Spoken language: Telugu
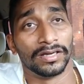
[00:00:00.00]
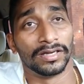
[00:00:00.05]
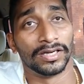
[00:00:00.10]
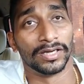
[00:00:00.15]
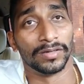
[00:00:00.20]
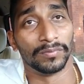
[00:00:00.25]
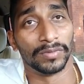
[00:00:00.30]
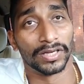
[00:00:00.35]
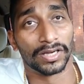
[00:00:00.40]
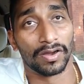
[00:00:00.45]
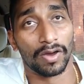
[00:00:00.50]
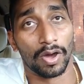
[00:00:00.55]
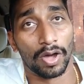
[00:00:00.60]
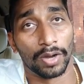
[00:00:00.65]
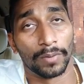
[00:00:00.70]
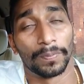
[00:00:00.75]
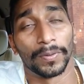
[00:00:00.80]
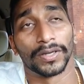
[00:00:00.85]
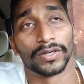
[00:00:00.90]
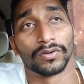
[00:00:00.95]
నేను మీ
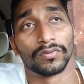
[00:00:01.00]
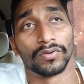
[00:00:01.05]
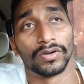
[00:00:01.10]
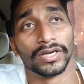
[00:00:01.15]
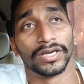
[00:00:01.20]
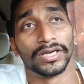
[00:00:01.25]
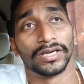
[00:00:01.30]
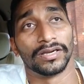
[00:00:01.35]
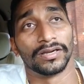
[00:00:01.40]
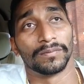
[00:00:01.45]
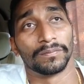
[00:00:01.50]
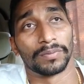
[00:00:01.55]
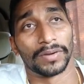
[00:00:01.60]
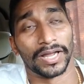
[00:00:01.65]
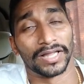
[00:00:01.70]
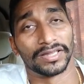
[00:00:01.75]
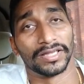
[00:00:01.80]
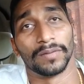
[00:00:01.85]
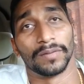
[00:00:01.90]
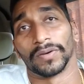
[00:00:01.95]
కాల్ పట్టుకొని
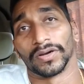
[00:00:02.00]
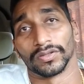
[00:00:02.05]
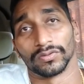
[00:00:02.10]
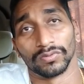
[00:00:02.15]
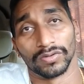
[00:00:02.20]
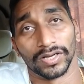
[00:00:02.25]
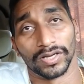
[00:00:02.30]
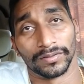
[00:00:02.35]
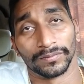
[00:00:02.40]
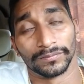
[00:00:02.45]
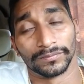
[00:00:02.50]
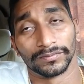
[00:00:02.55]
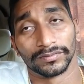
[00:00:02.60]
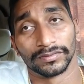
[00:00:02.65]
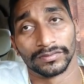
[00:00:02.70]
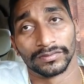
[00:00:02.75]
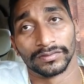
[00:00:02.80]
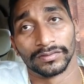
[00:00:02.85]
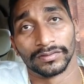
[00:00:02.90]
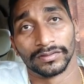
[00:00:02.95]
ప్రాధేయపడుతున్నాను
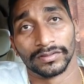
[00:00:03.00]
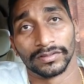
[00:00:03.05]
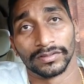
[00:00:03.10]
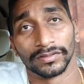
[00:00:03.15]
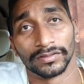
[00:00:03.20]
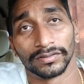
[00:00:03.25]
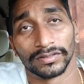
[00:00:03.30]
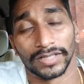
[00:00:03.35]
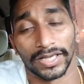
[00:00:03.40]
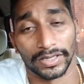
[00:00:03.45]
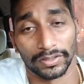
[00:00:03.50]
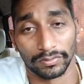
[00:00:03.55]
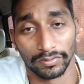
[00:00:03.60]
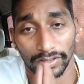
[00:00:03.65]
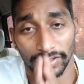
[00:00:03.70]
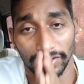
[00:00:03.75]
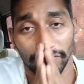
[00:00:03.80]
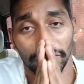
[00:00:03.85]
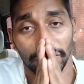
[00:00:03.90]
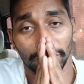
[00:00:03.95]
థ్యాంక్
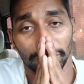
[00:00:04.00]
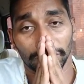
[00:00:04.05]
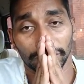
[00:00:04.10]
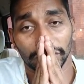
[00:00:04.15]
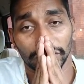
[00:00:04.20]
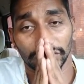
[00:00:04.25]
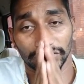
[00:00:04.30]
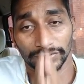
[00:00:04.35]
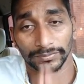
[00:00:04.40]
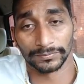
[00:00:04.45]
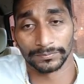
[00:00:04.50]
యూ అండి వెరీ మచ్